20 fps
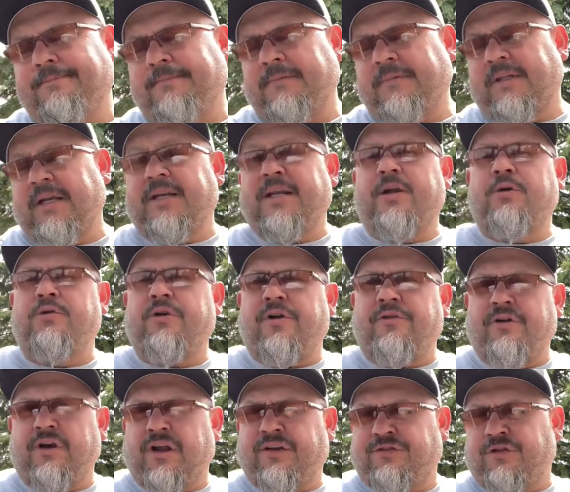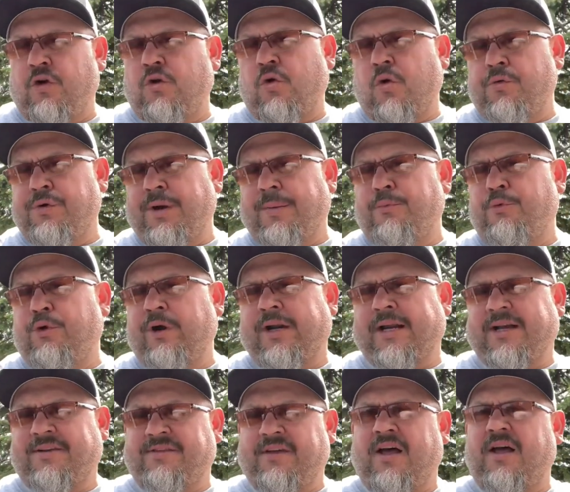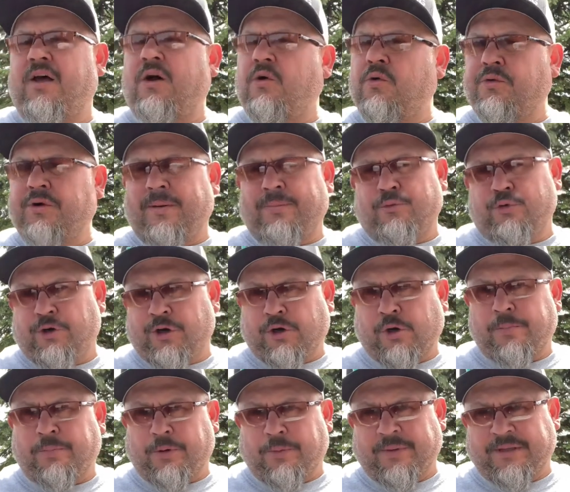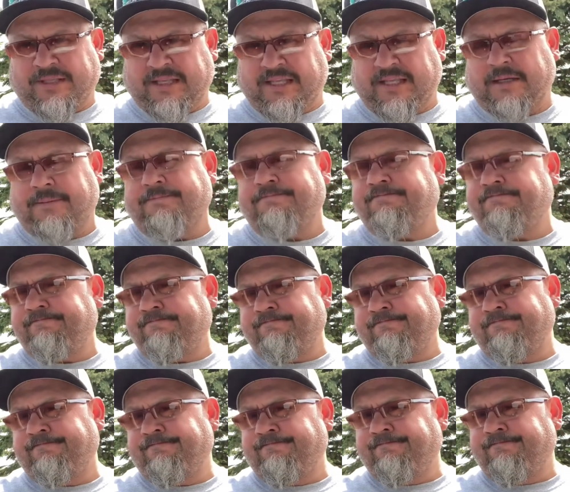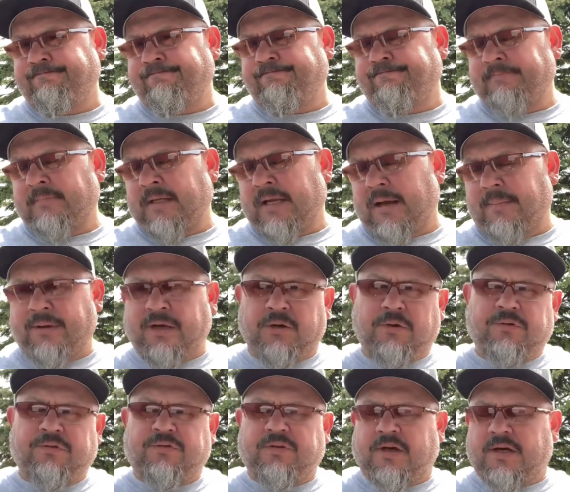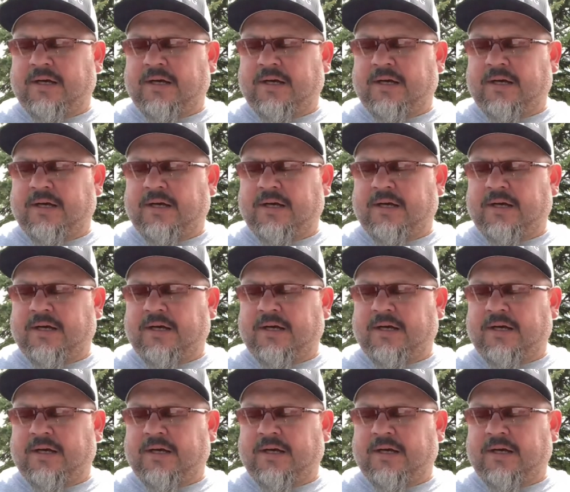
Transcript: tener una relación con una mujer casada o una mujer comprometida. Amigos,